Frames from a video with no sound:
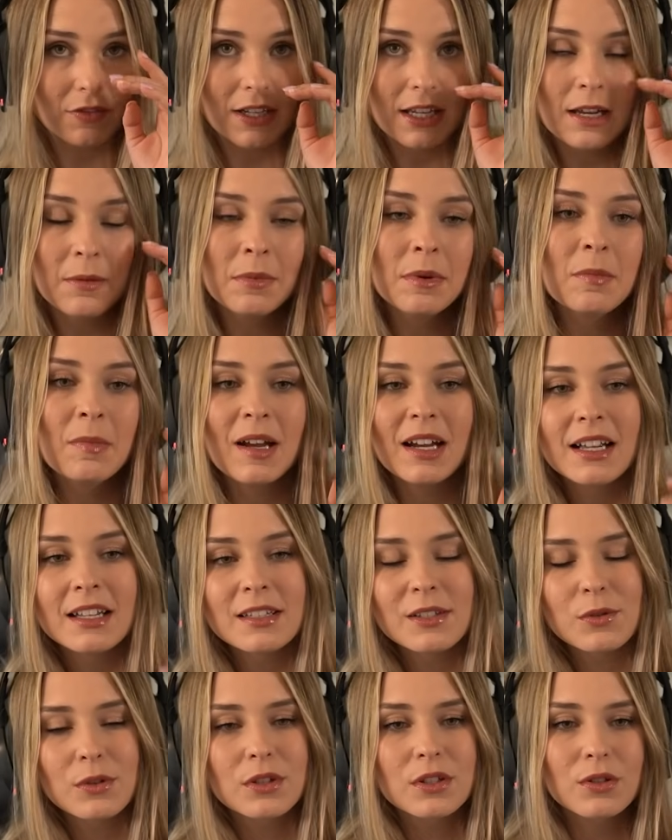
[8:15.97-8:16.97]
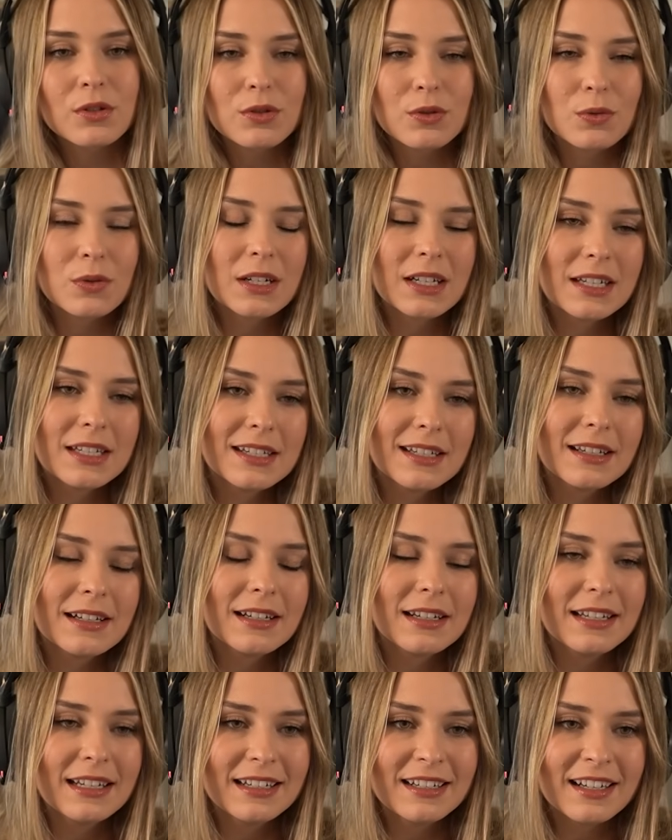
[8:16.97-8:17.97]
Wir geben ihm mal ganz kurz noch so eine richtige
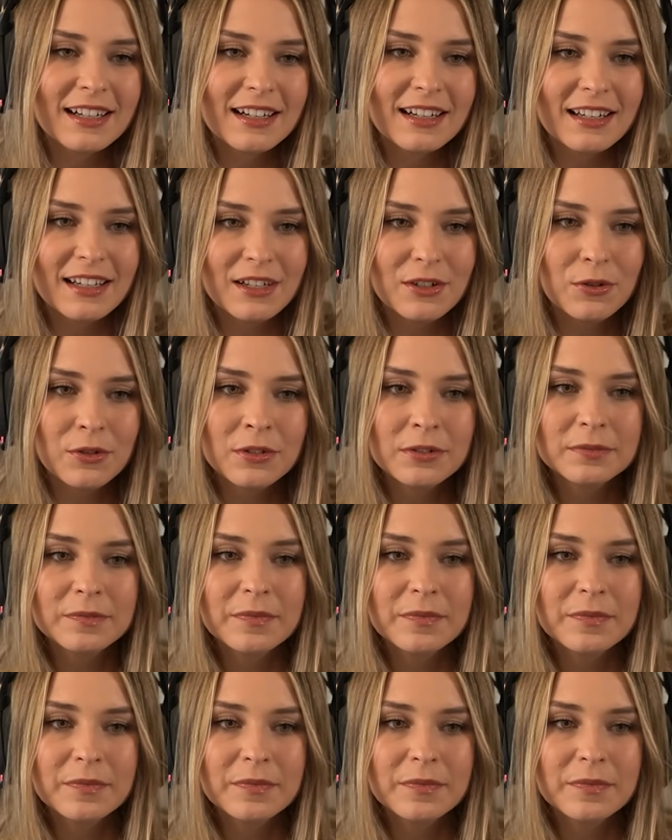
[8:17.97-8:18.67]
Kletterkleidung,